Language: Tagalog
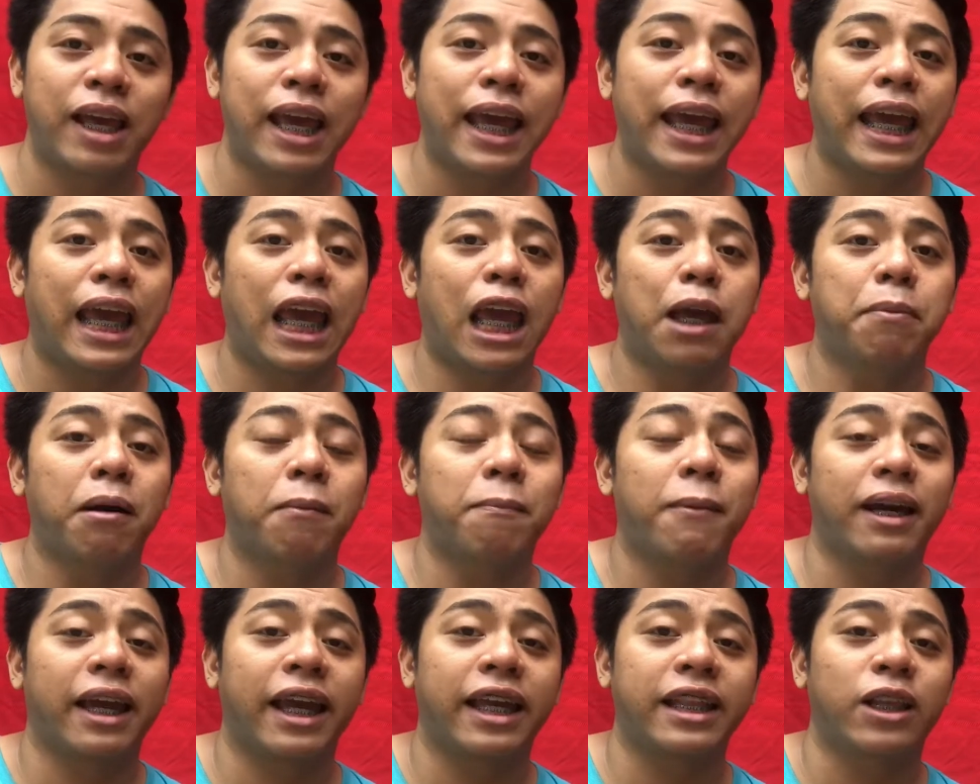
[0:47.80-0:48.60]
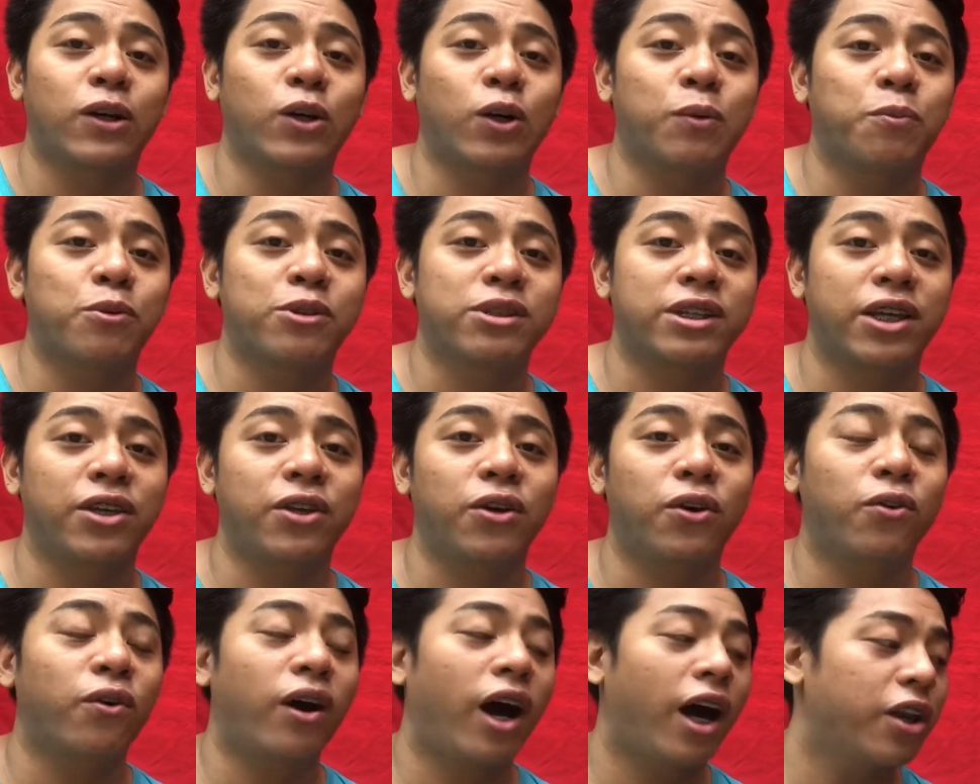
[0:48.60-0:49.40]
ipapakita ko po sa
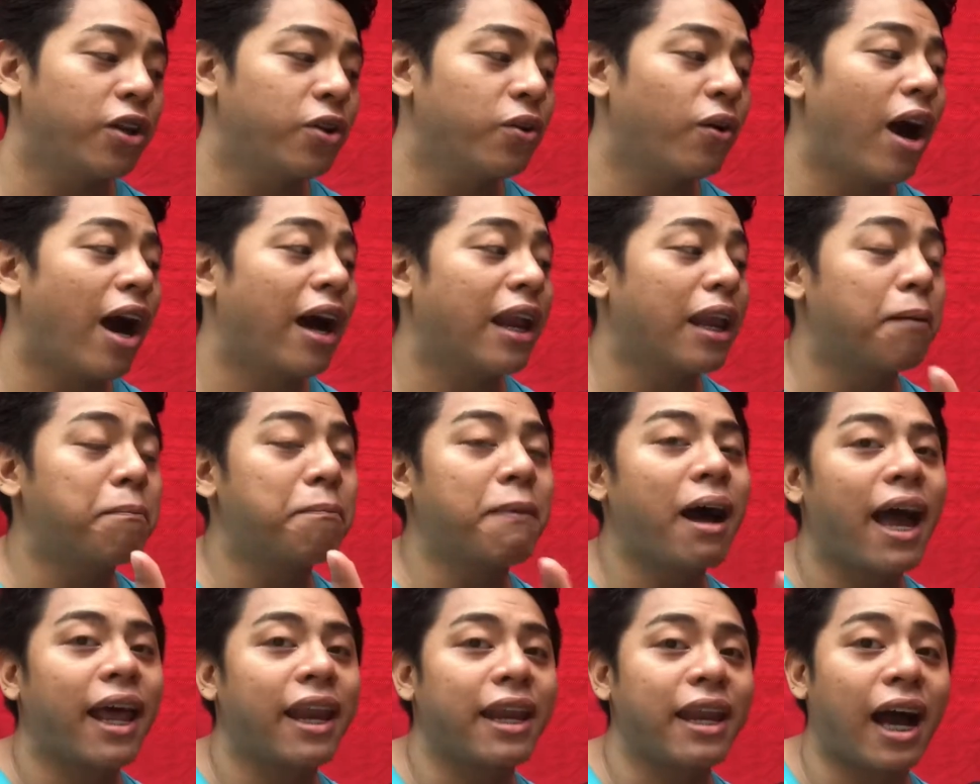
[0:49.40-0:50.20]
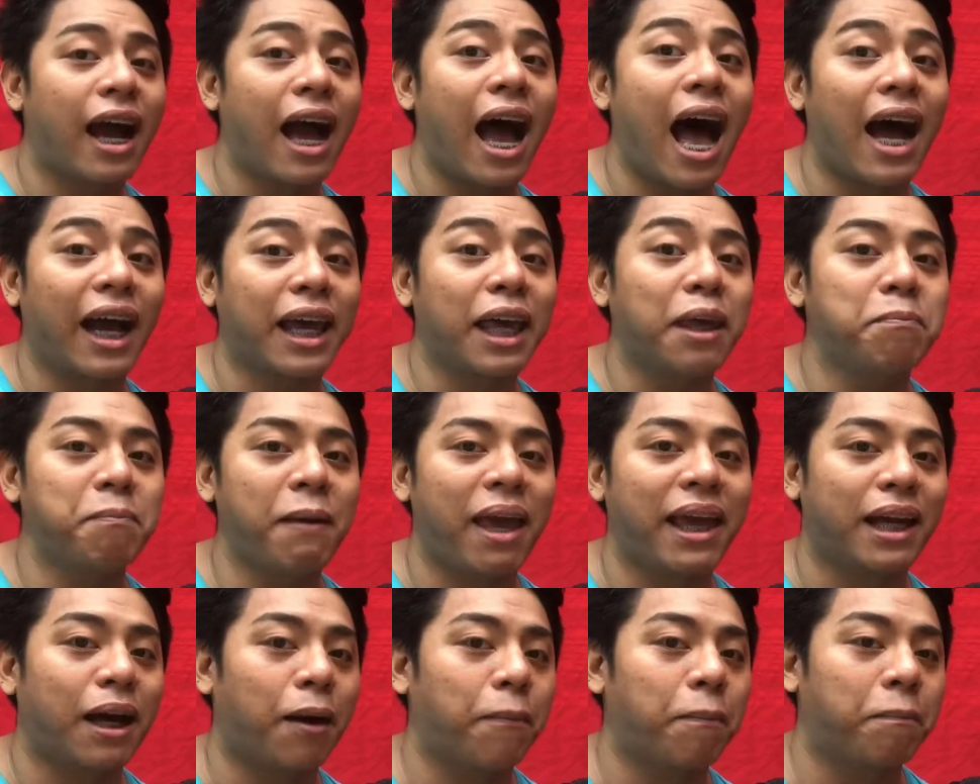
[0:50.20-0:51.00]
inyo kung ano ang laman ng aking
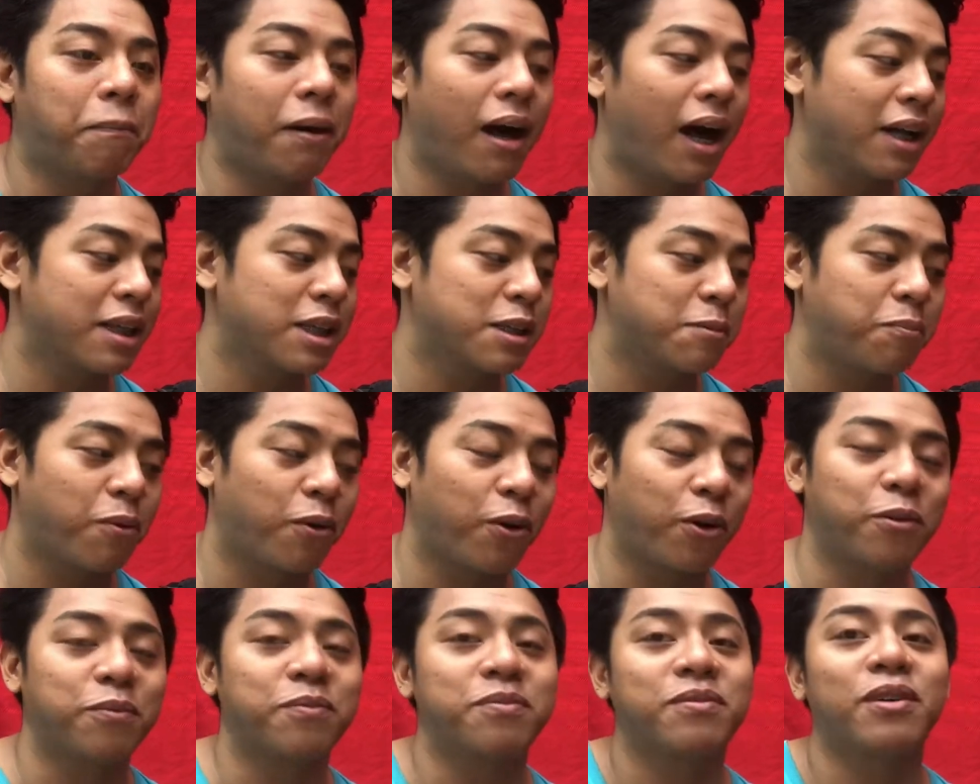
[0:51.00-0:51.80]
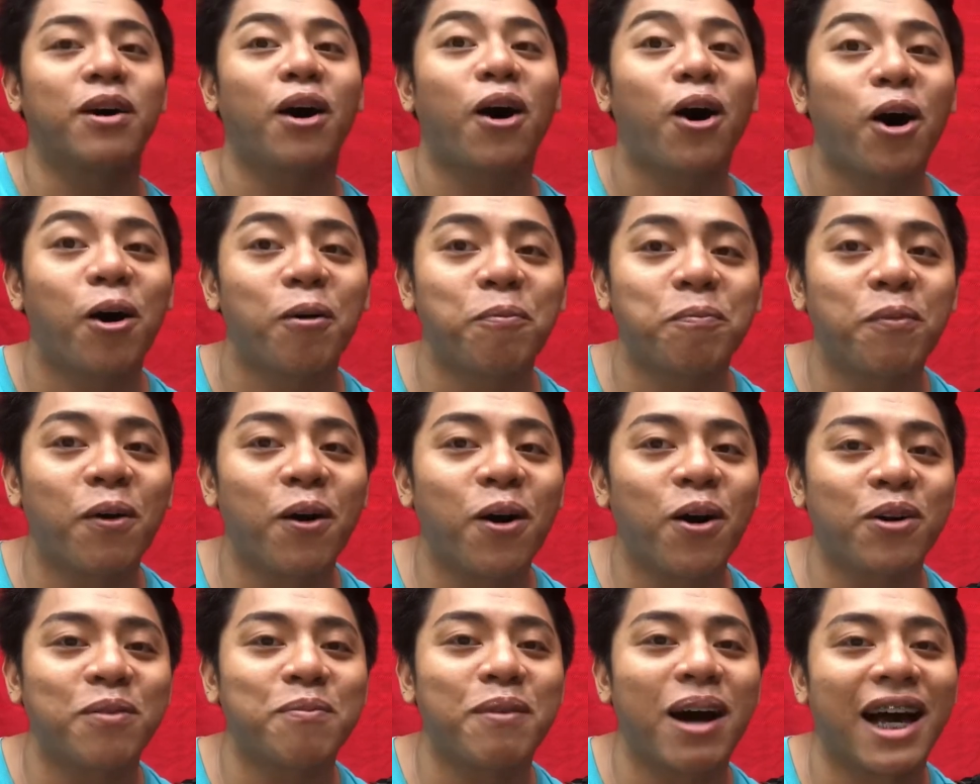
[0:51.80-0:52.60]
makeup box po.
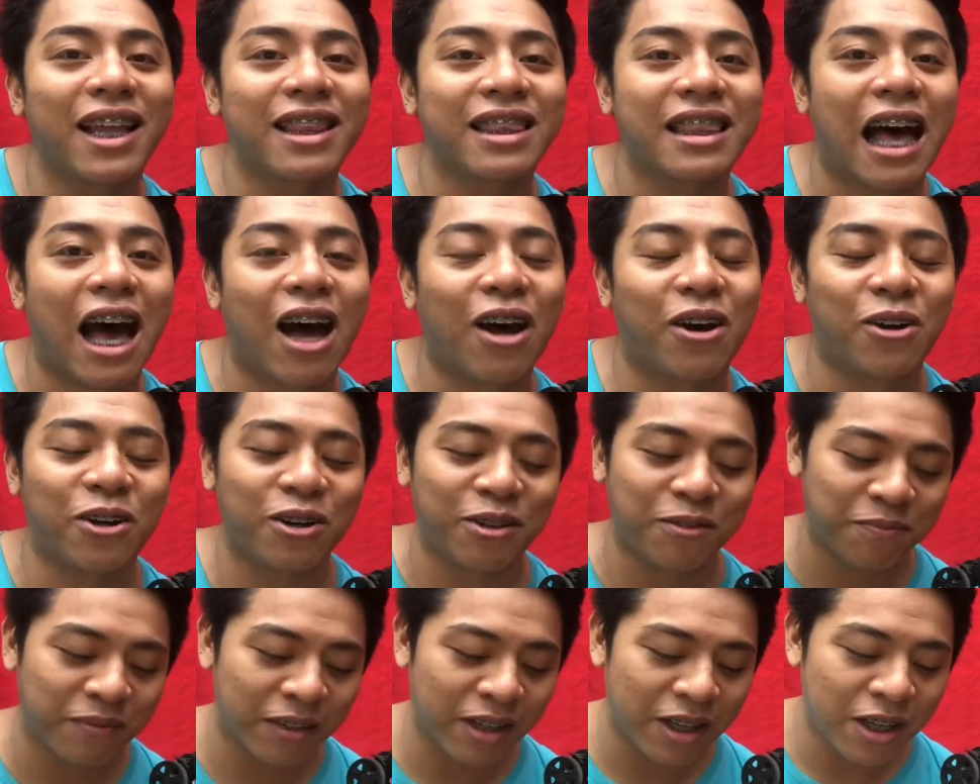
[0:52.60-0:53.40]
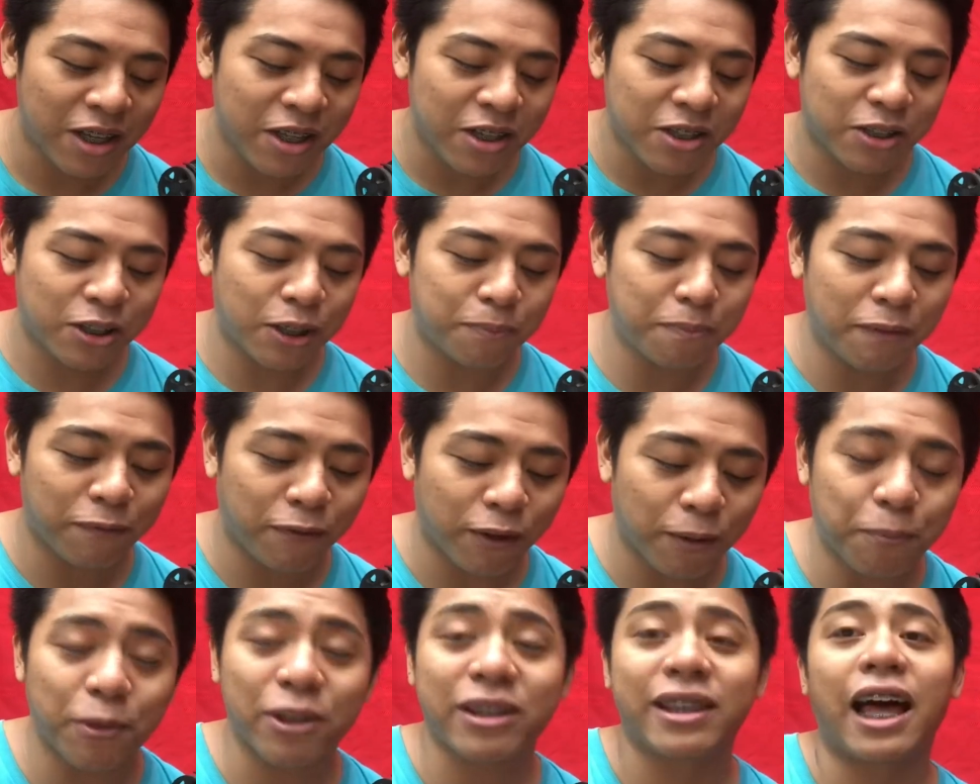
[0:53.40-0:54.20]
Opo, mga tao. So
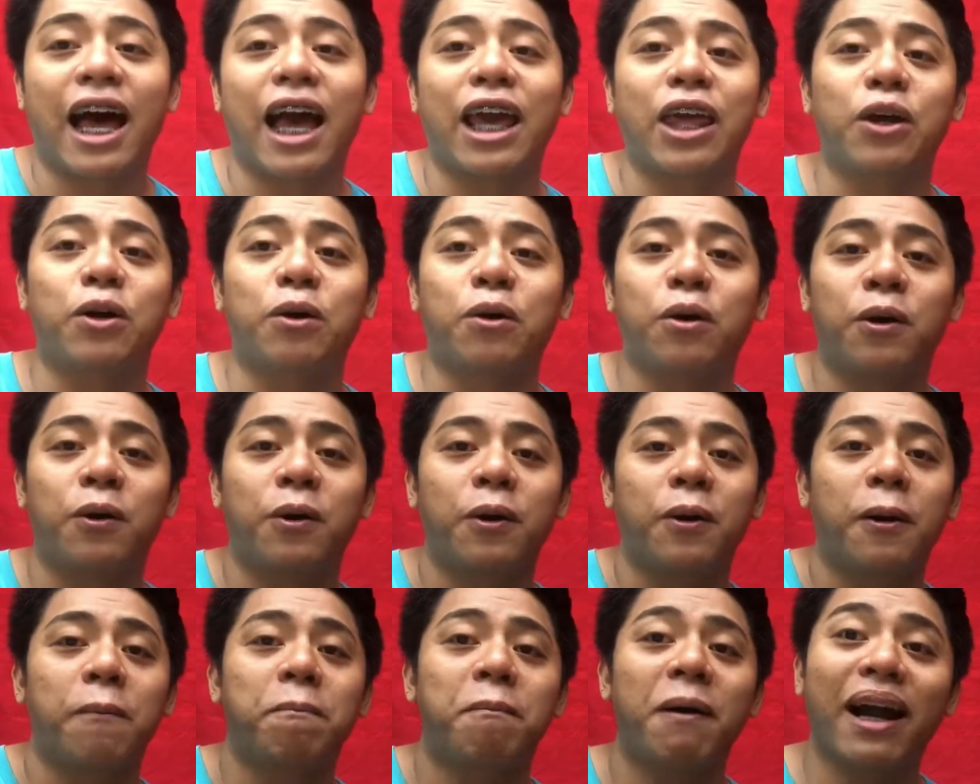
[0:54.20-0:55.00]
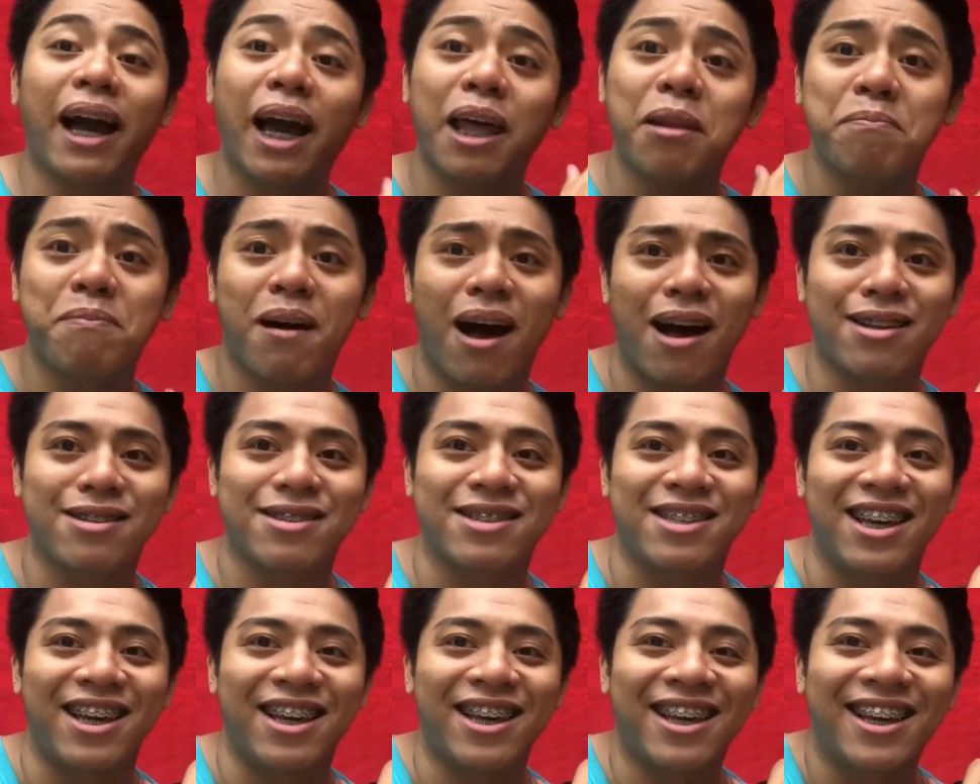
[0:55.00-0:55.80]
before po tayo mag-unboxing.